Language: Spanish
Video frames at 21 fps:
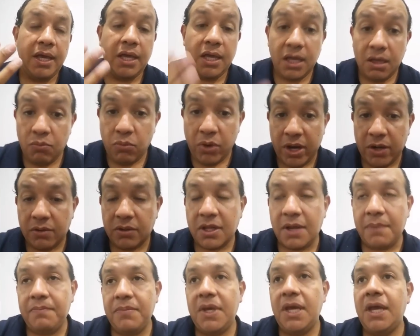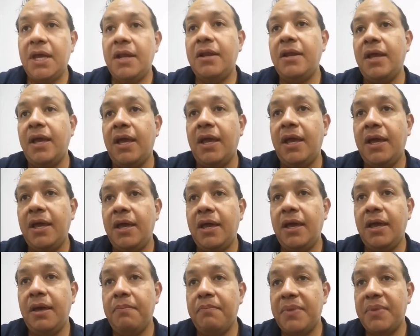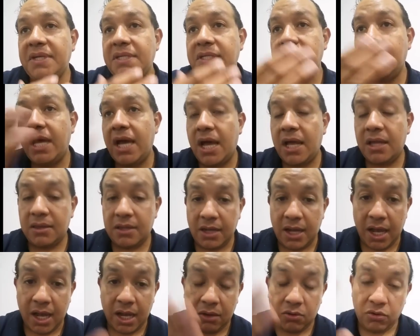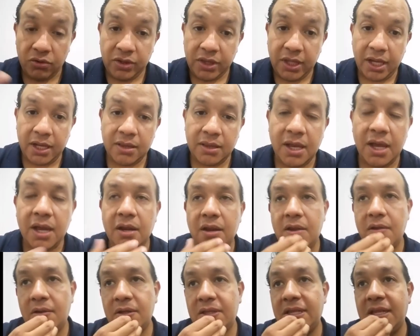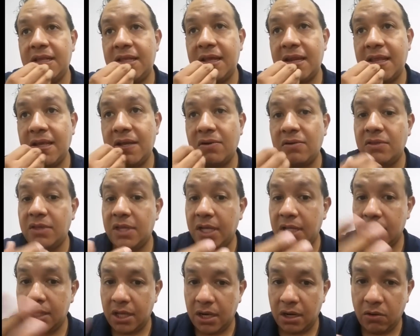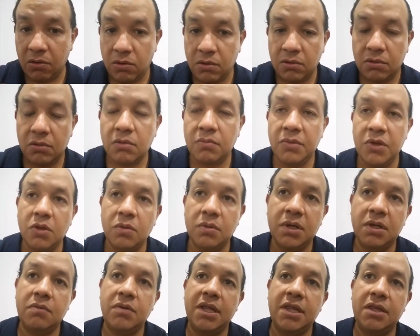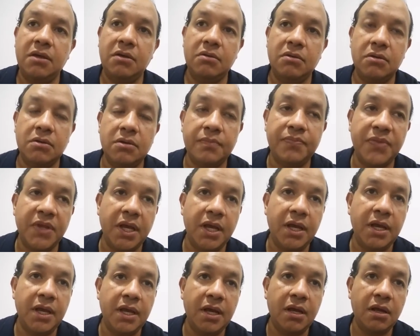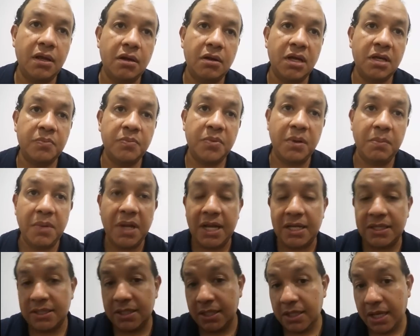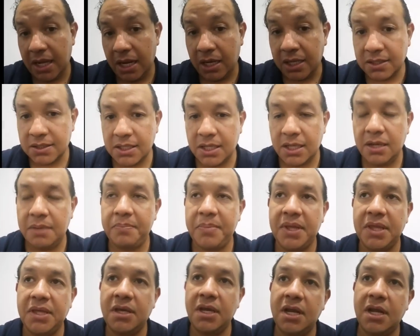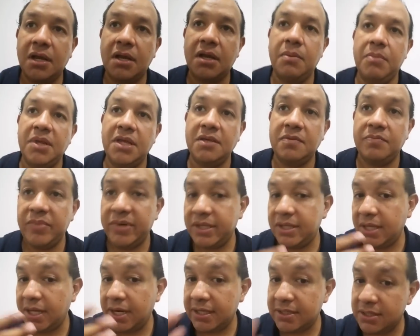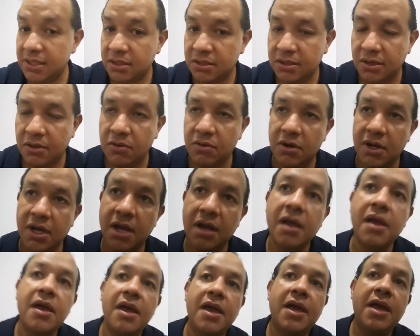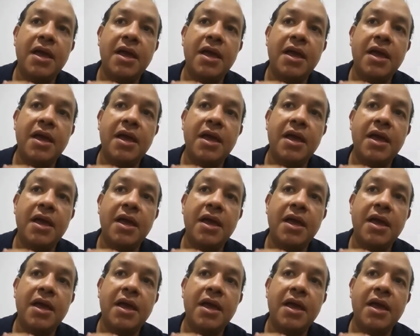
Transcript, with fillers: Y bueno, también eh, empecé a, contactar, a tratar de contactar con, mi doble cuántico, ¿no? Eh, las primeras señales que le pedí era que me despertara a cierta hora